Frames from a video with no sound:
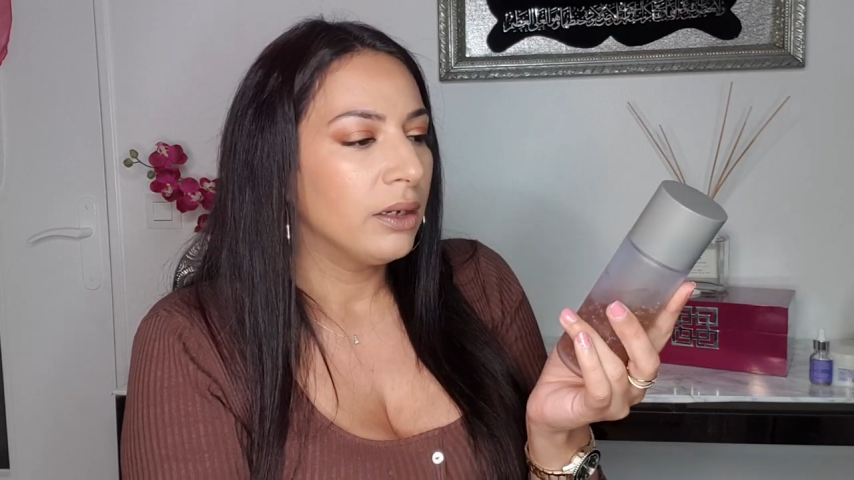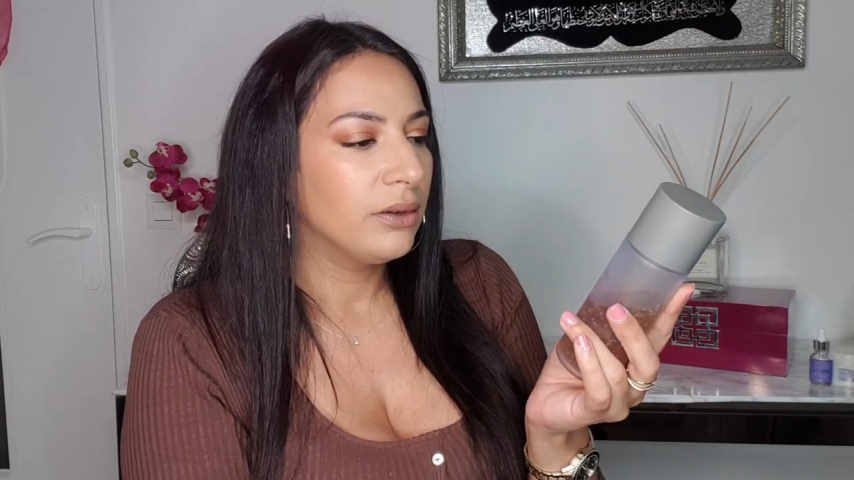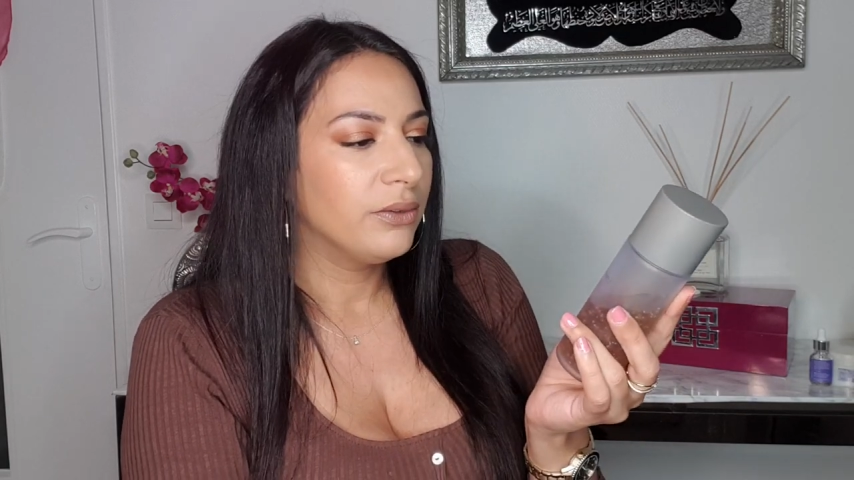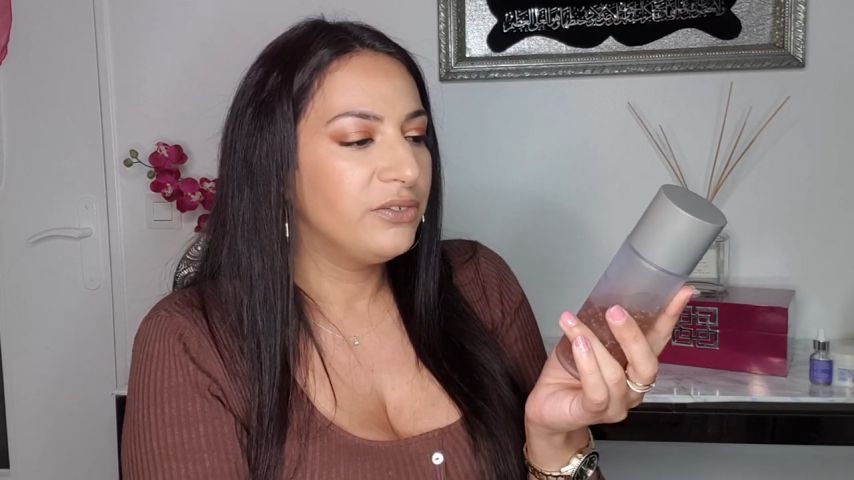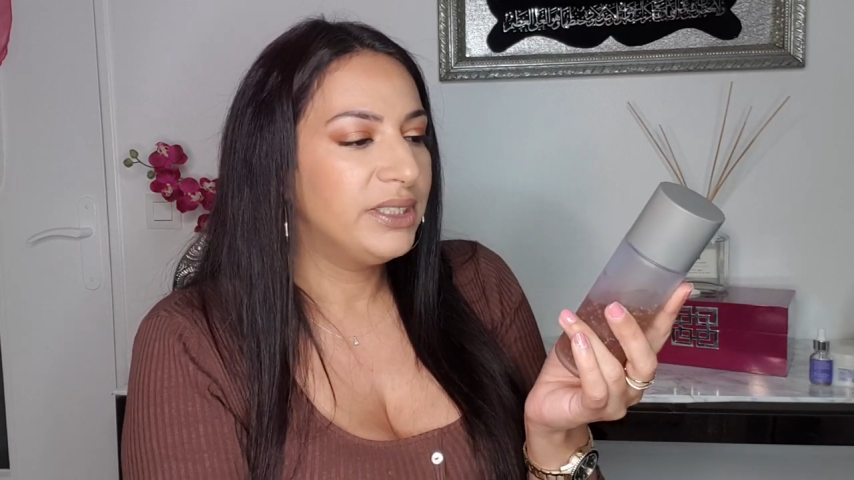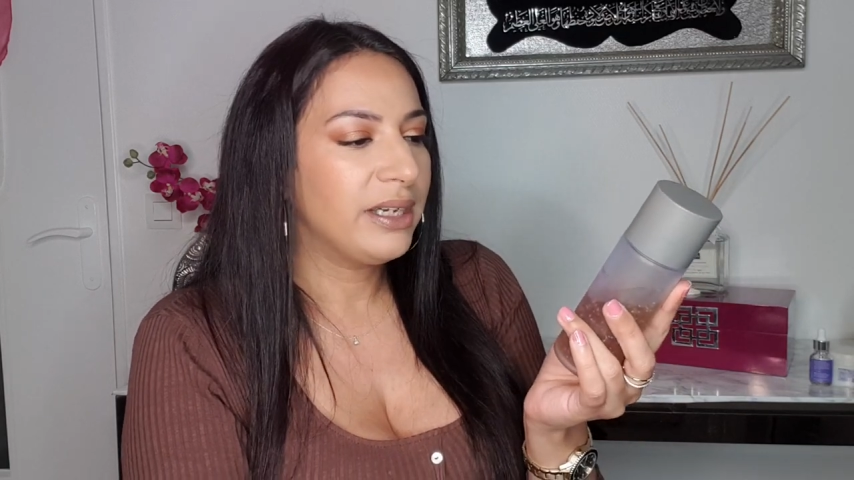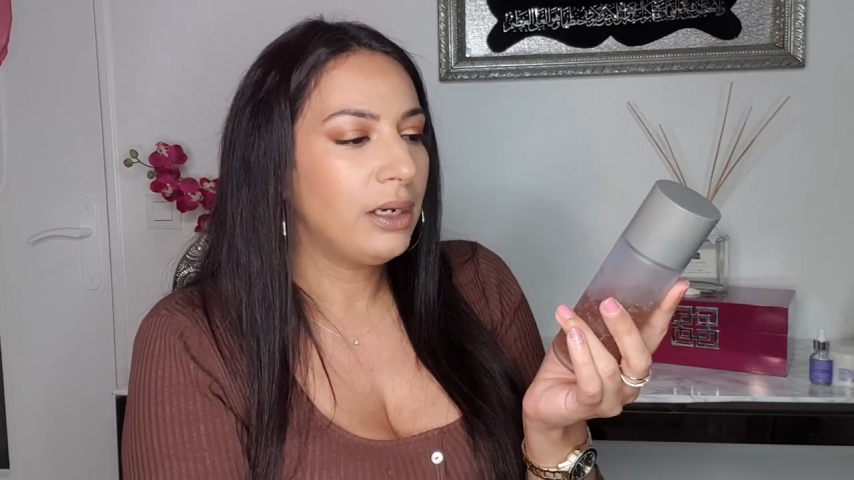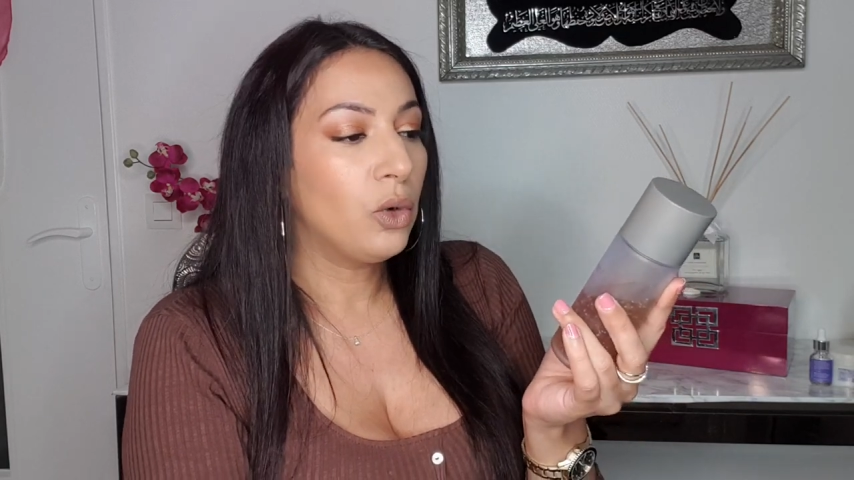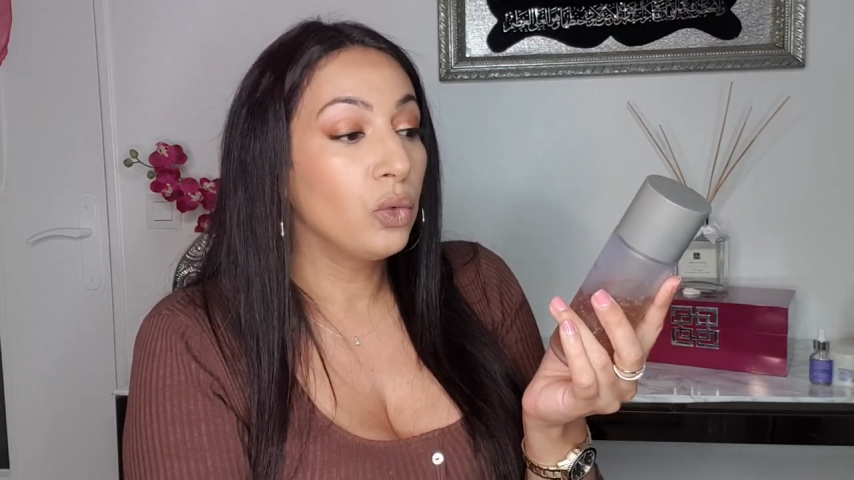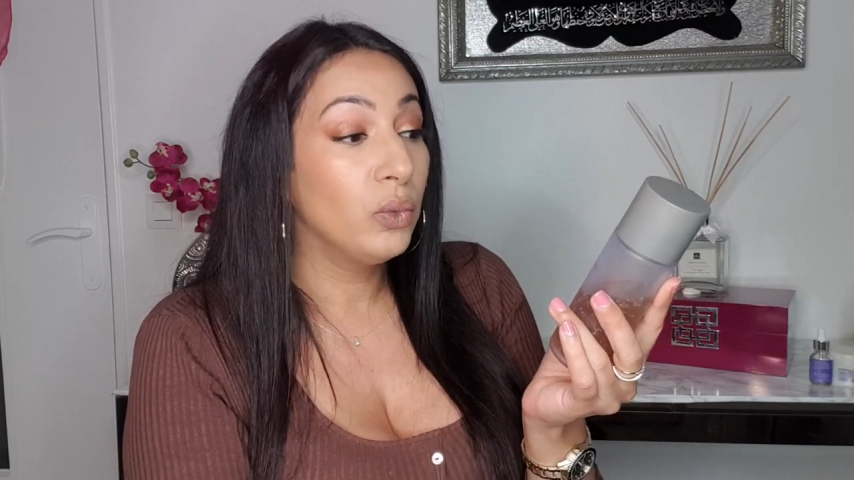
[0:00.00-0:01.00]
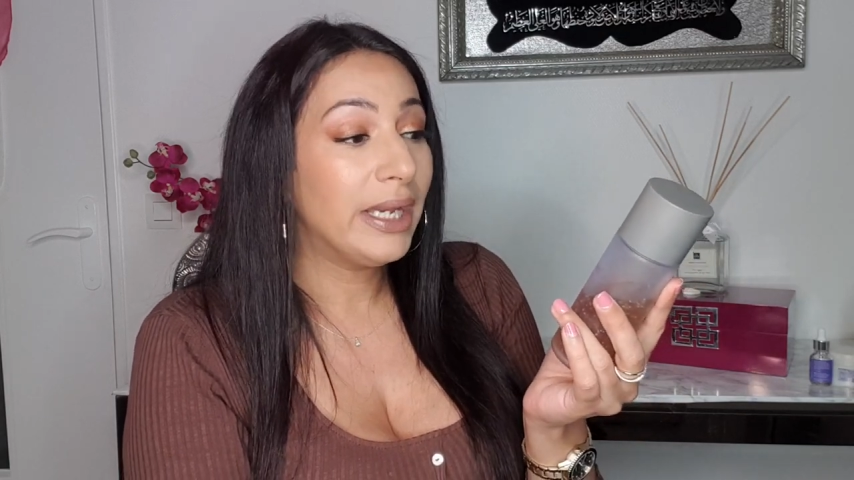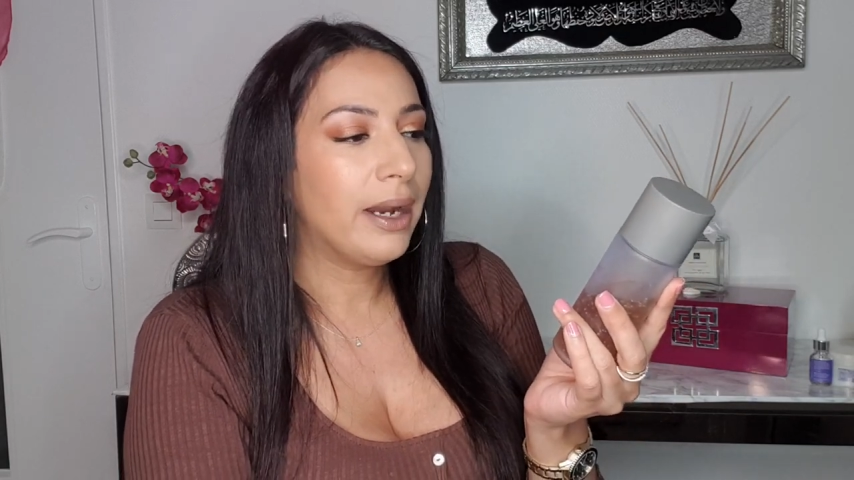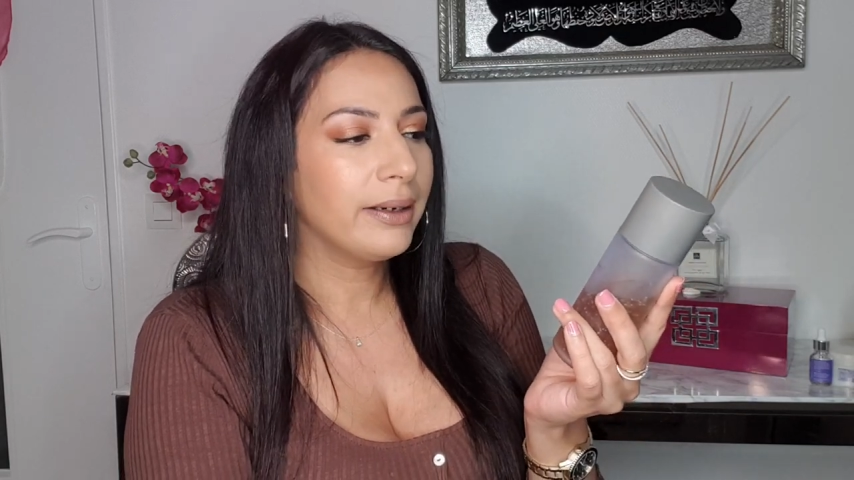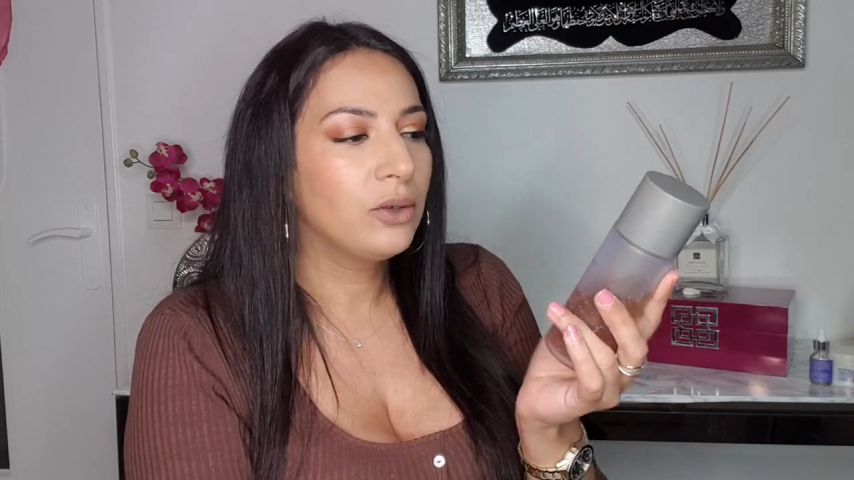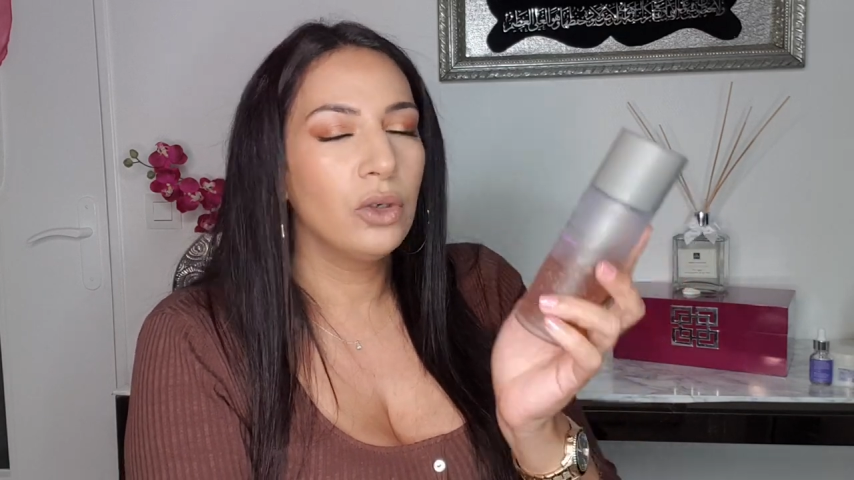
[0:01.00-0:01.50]
euh, vital aux 8
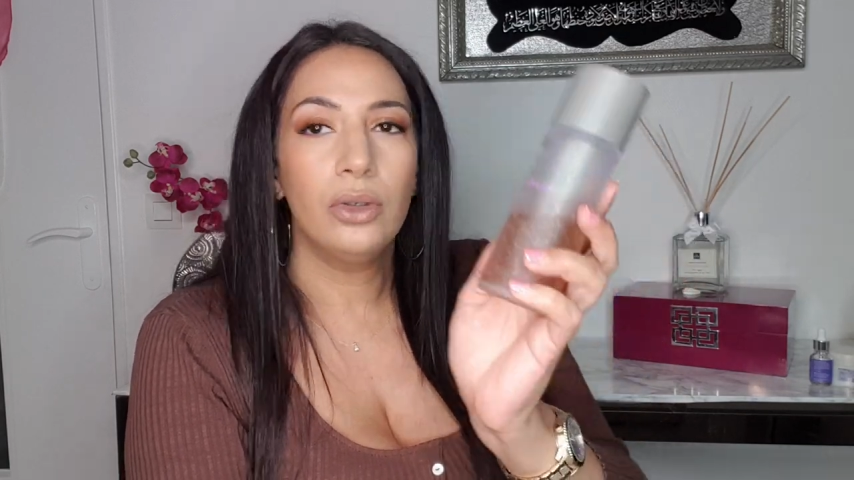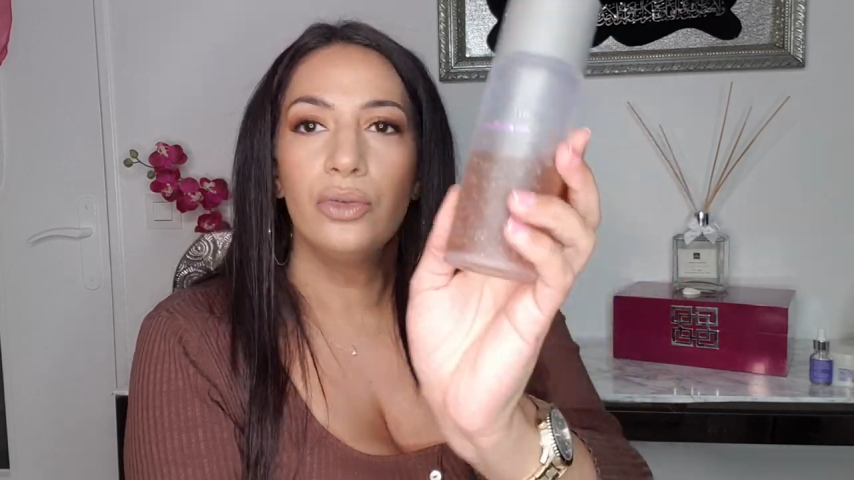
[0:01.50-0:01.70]
haricots